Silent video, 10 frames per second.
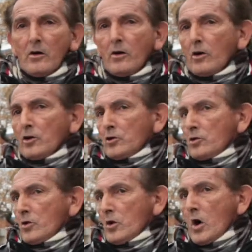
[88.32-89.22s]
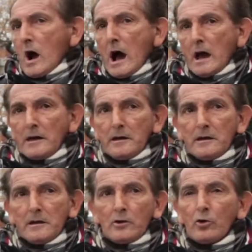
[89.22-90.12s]
hoy no
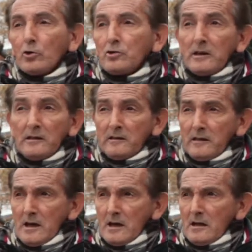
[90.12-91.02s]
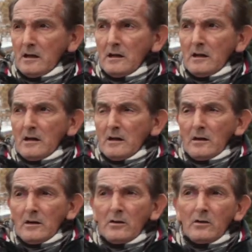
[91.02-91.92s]
hay justicia,
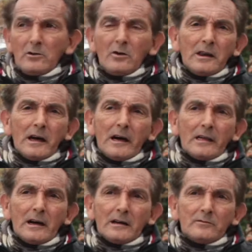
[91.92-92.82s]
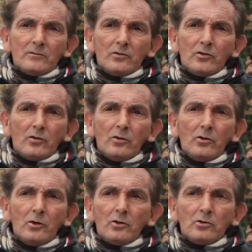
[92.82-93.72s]
hoy no hay nada. Yo lo
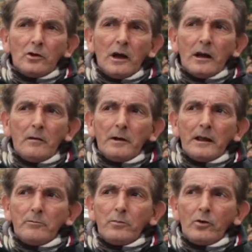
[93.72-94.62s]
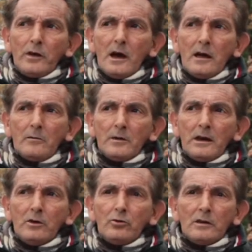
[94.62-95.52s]
único estoy acá para apoyar a
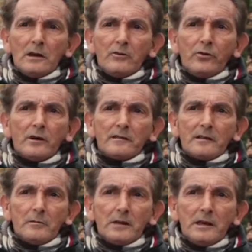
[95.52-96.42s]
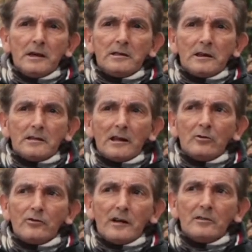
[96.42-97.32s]
mi hijo y darle fuerza a mi nieta que está
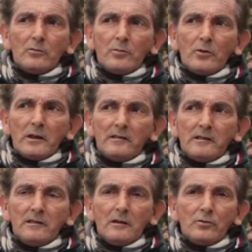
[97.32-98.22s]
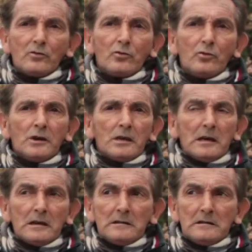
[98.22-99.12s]
luchando pobrecita por su vida.